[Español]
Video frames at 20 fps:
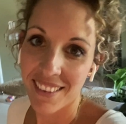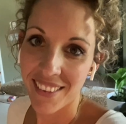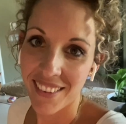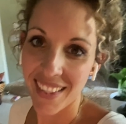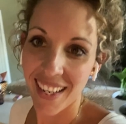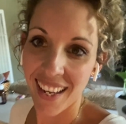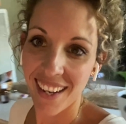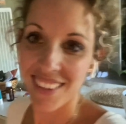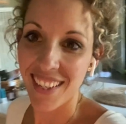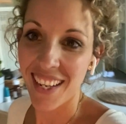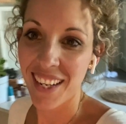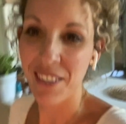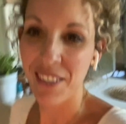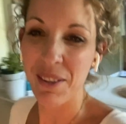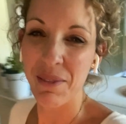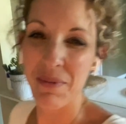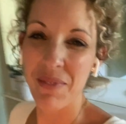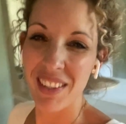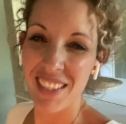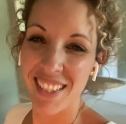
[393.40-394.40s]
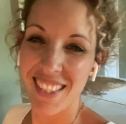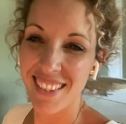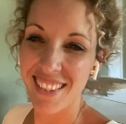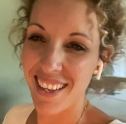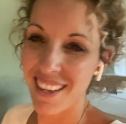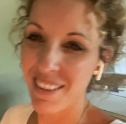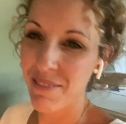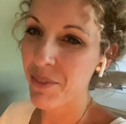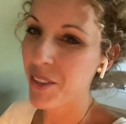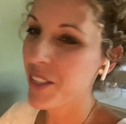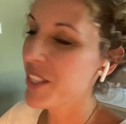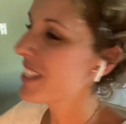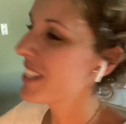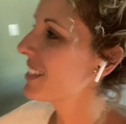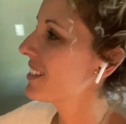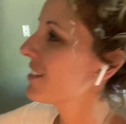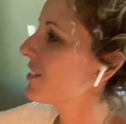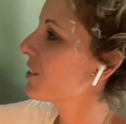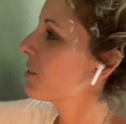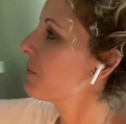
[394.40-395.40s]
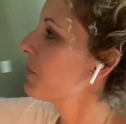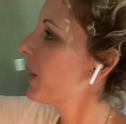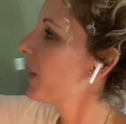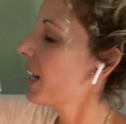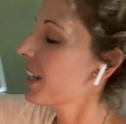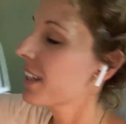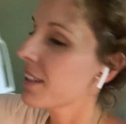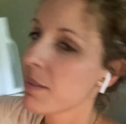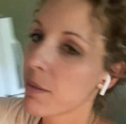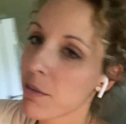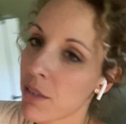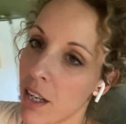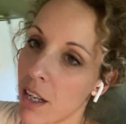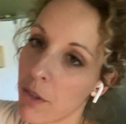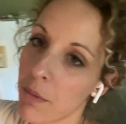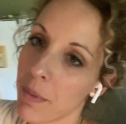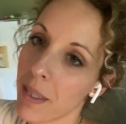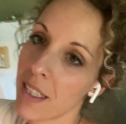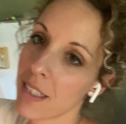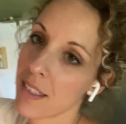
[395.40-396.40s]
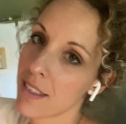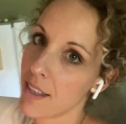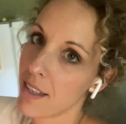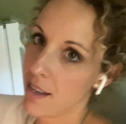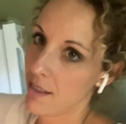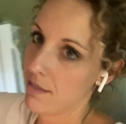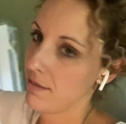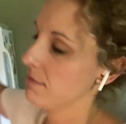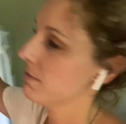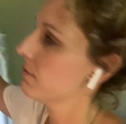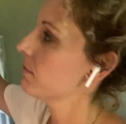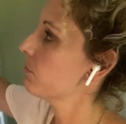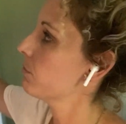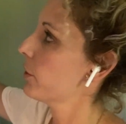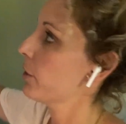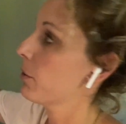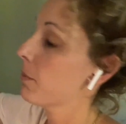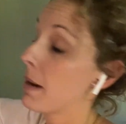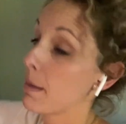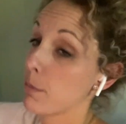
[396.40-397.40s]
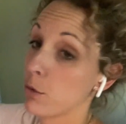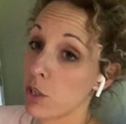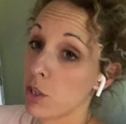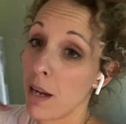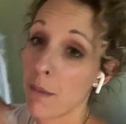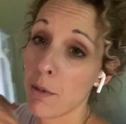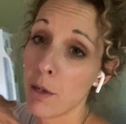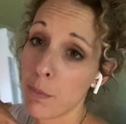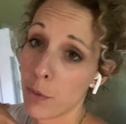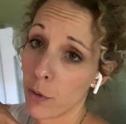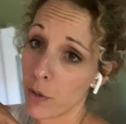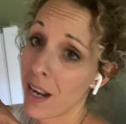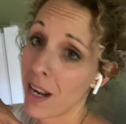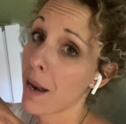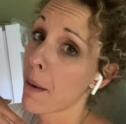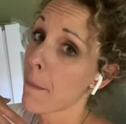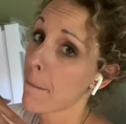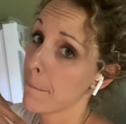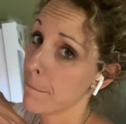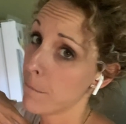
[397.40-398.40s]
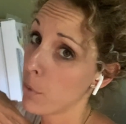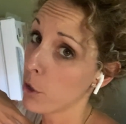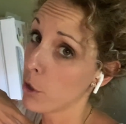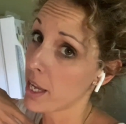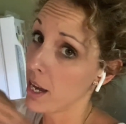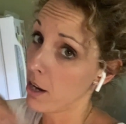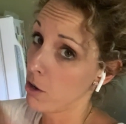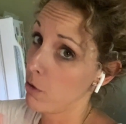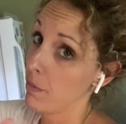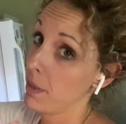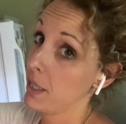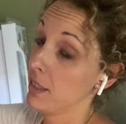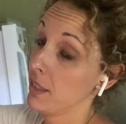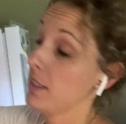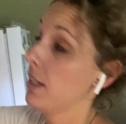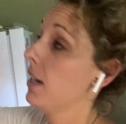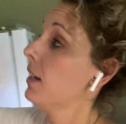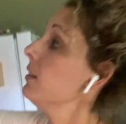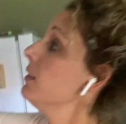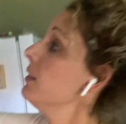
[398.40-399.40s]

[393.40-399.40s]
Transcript: hola, hola, ¿cómo estamos? Nosotros por aquí vamos a comer ya. Bueno, vamos, hablo en plural, voy a comer ya.